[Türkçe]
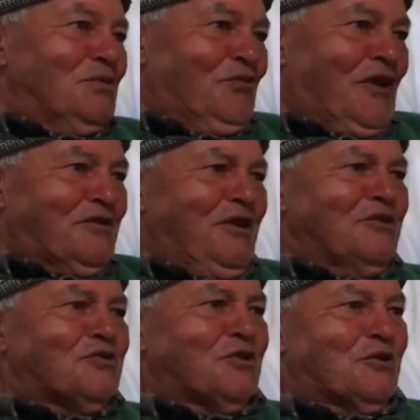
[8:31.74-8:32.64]
vardı
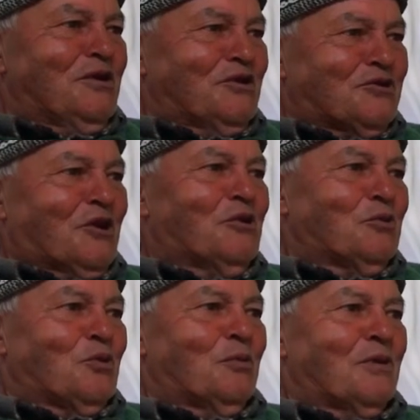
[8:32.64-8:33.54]
ya çıkırıkla
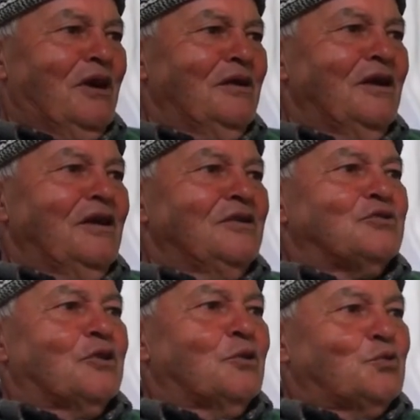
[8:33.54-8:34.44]
çıkarıyor toprak.
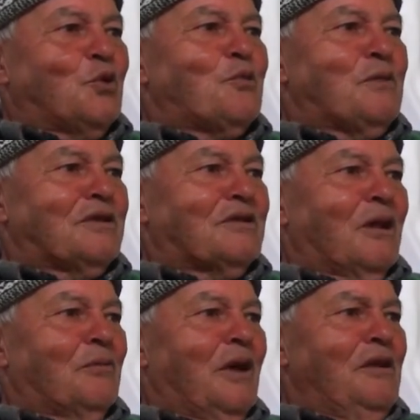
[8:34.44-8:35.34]
Çıkırığı sökmedik
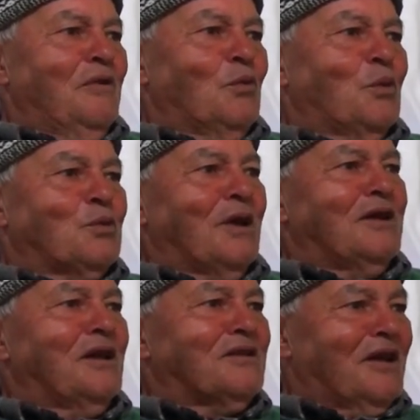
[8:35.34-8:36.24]
tabii ben.
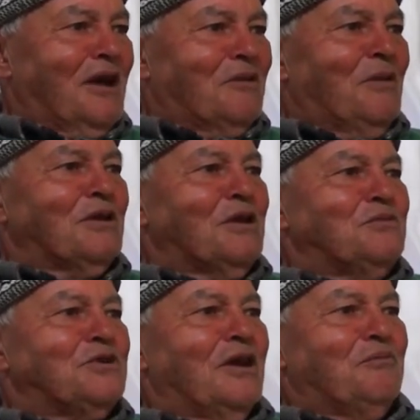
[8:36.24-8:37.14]
Ondan gelirken kere ben
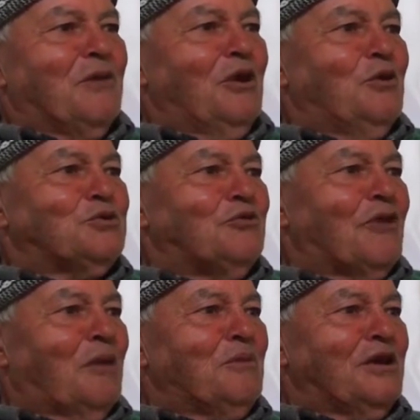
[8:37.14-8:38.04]
dedim şeye balyo
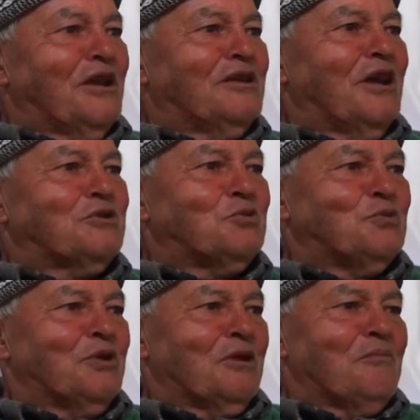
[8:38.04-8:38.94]
sivri almaya gider
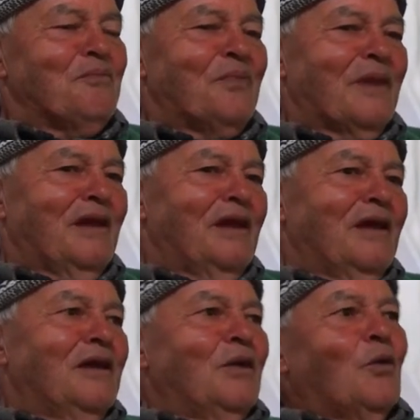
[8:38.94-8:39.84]
Ersun dedim.
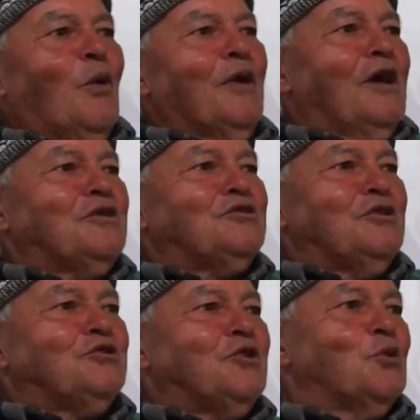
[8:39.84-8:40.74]
Onlar
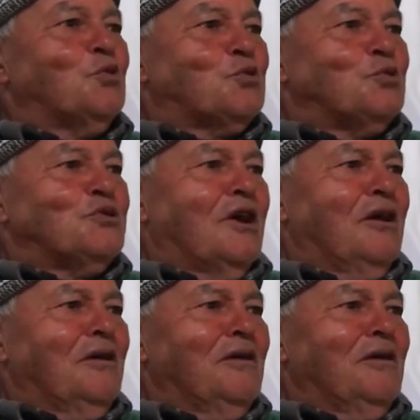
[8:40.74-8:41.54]
ikisi içine düşünce